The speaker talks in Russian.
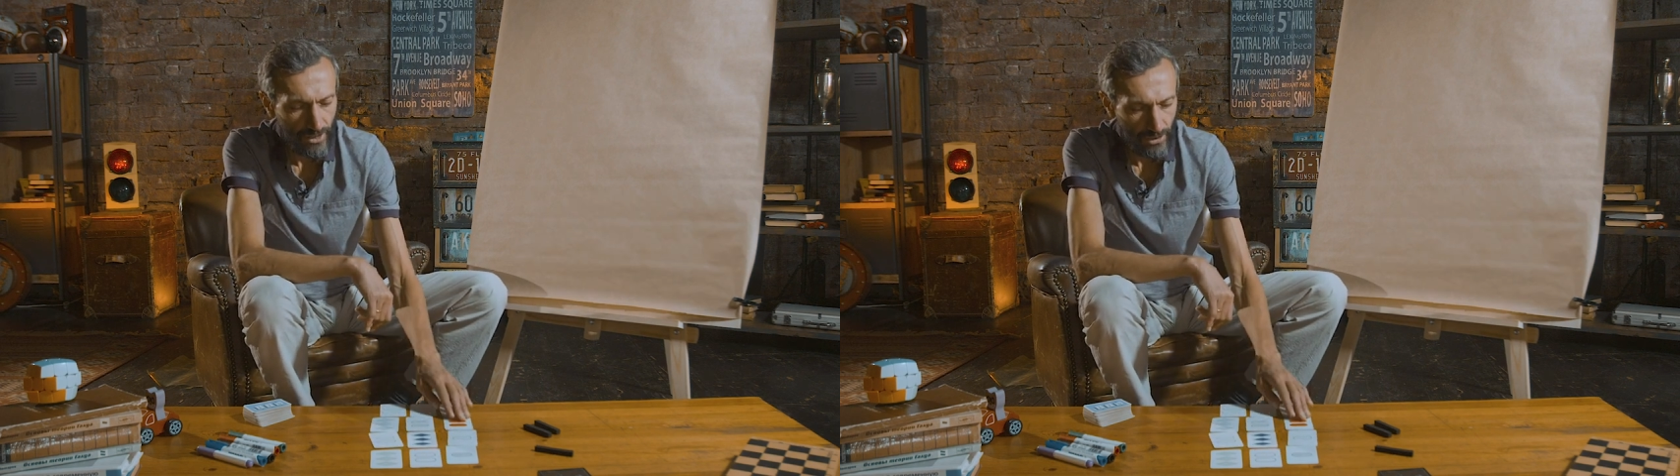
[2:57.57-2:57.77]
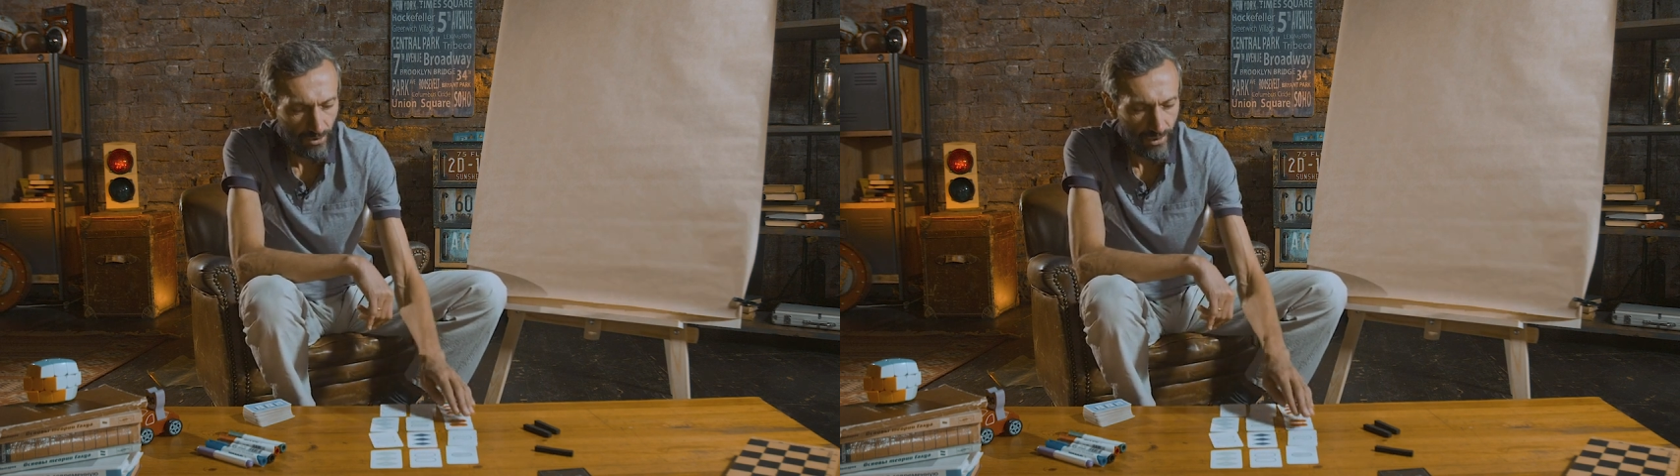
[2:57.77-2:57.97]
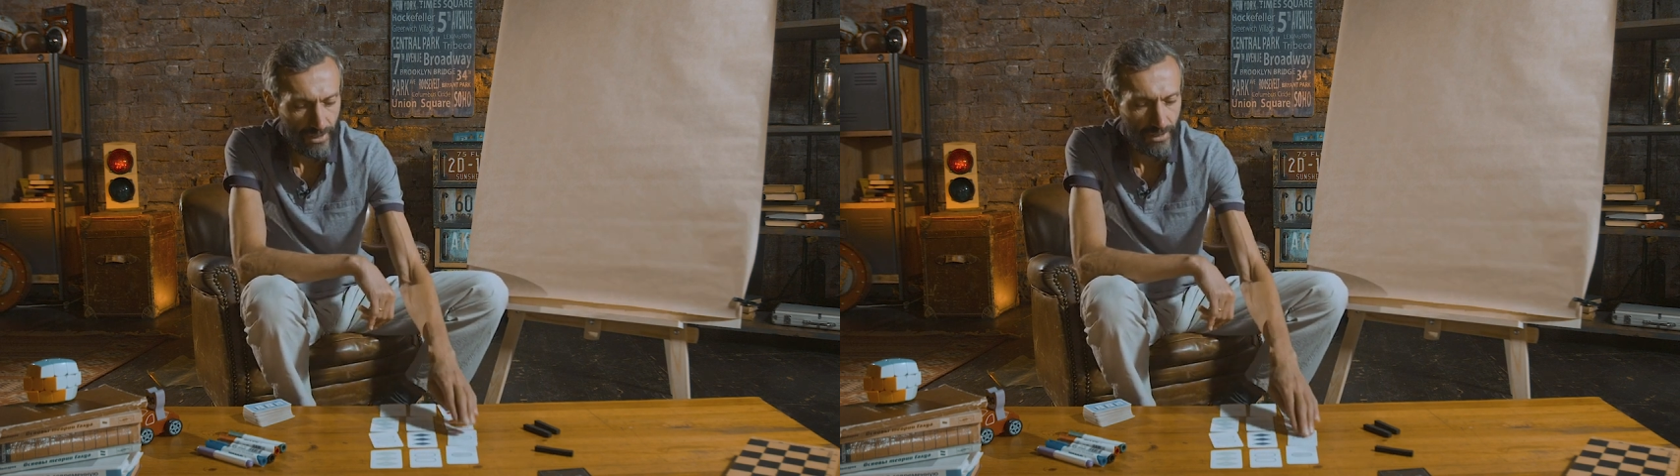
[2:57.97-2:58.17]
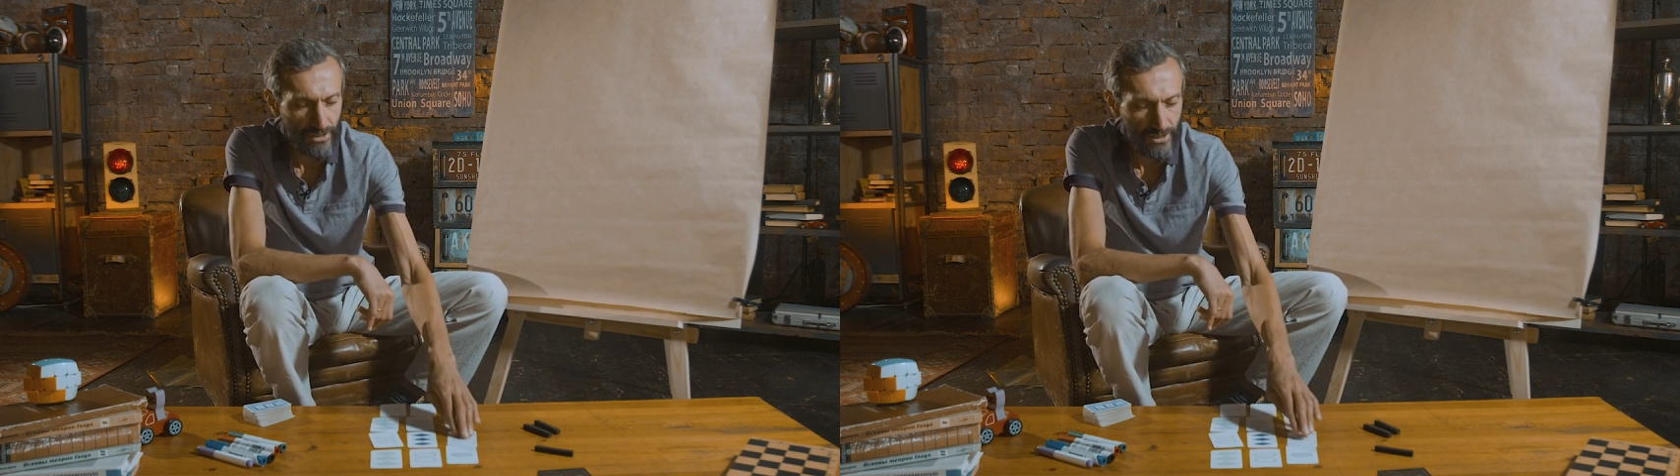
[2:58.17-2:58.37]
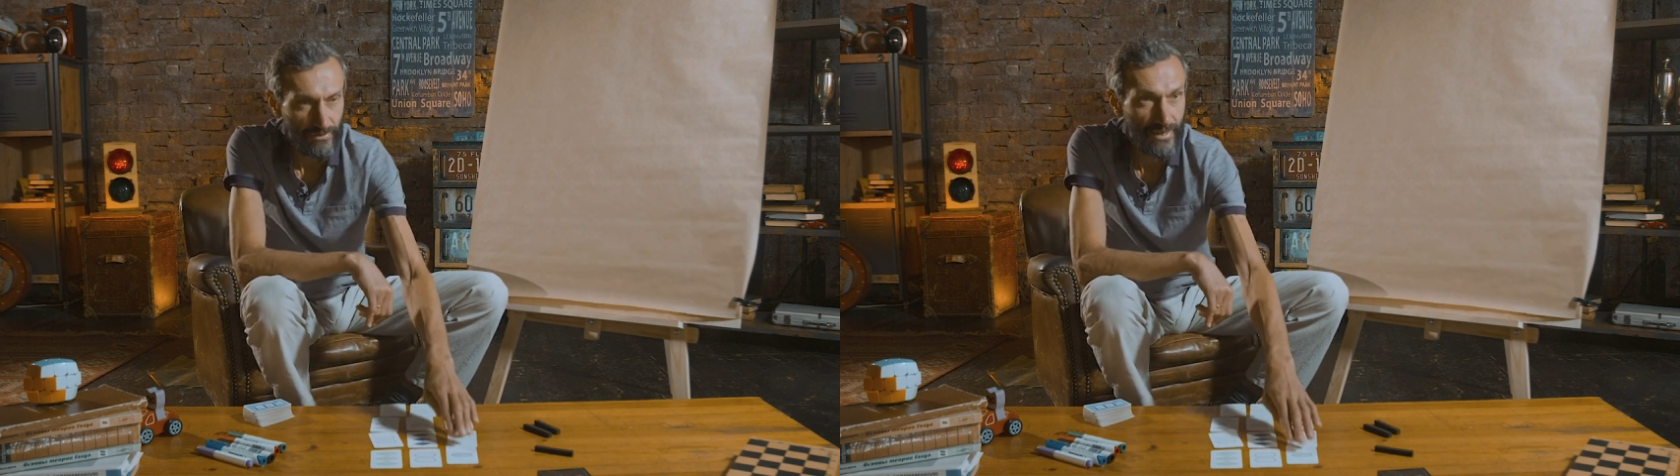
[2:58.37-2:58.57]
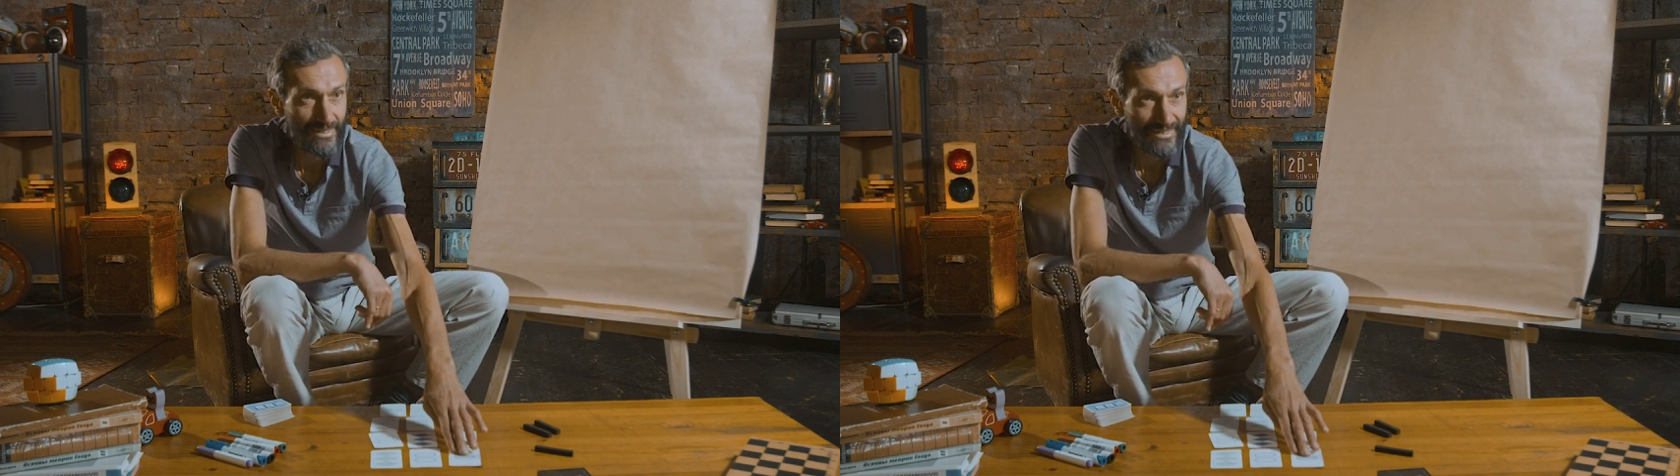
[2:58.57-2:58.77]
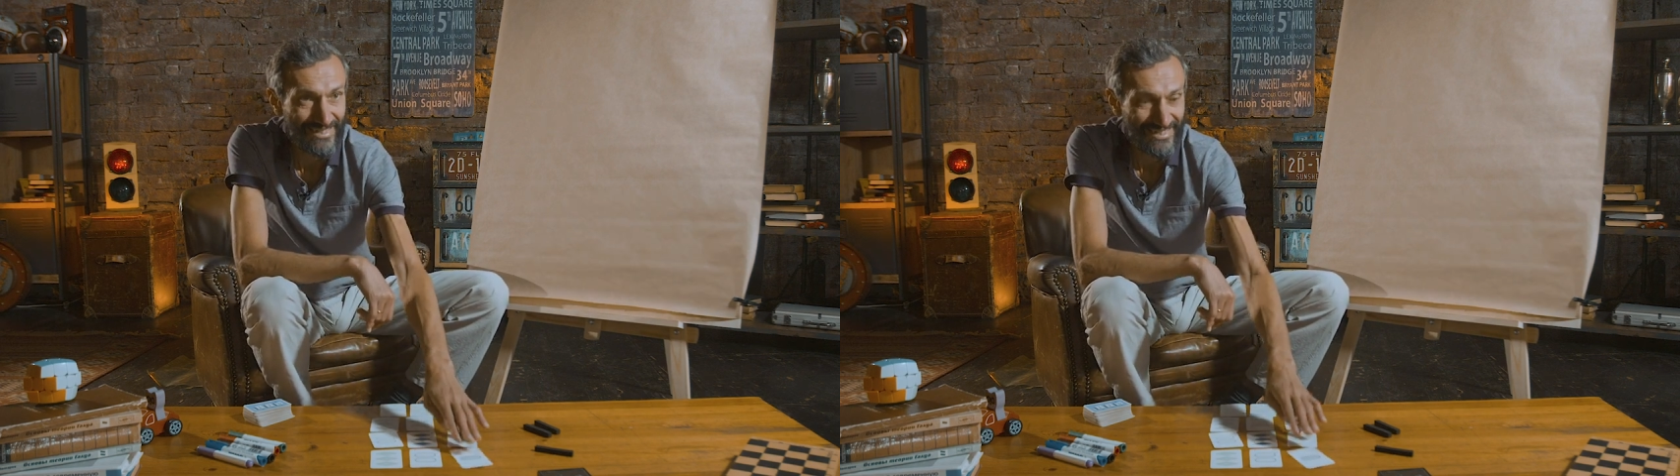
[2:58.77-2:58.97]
которая и называется